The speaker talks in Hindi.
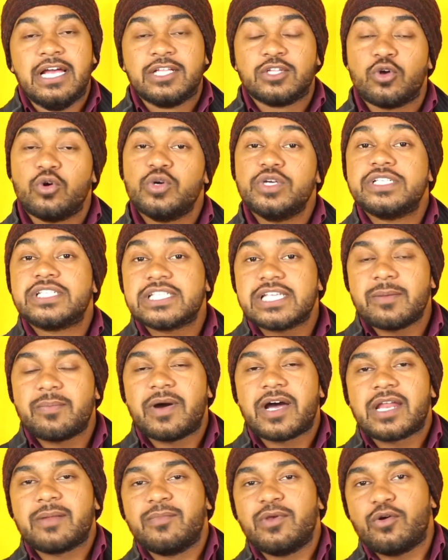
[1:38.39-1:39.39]
तो इसके
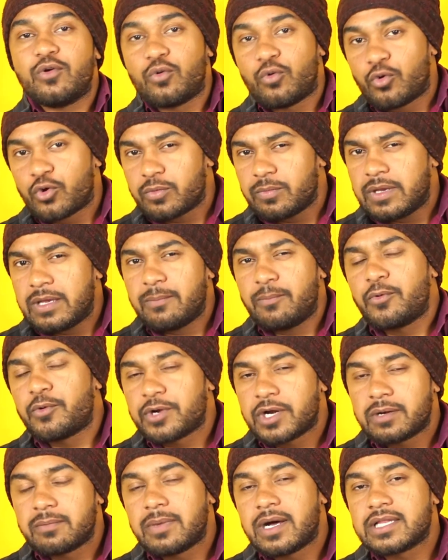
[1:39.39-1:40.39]
बारे में और मैं
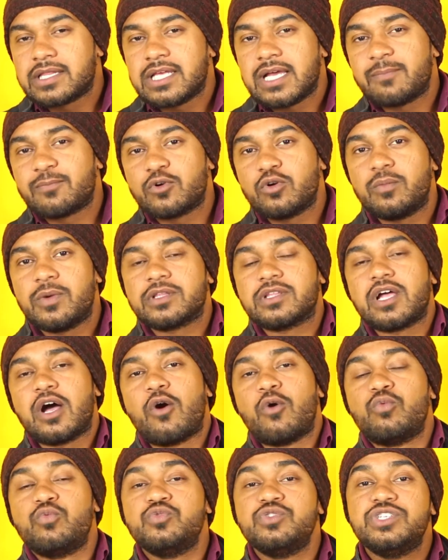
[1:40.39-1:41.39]
इंपॉर्टेंट बातें आपको
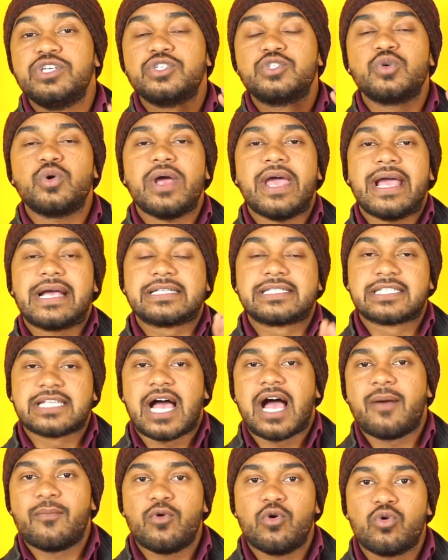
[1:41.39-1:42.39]
बताऊं ये जो
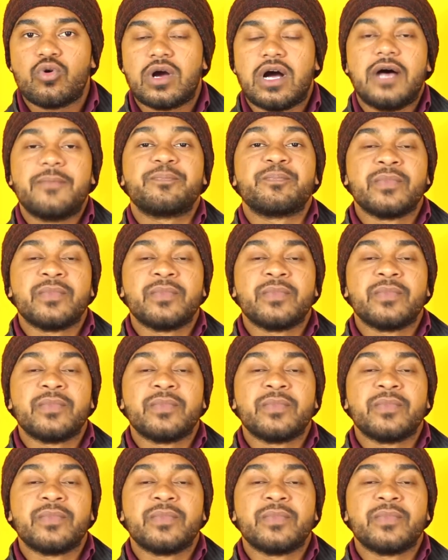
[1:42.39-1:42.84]
एग्ज़ाम होगा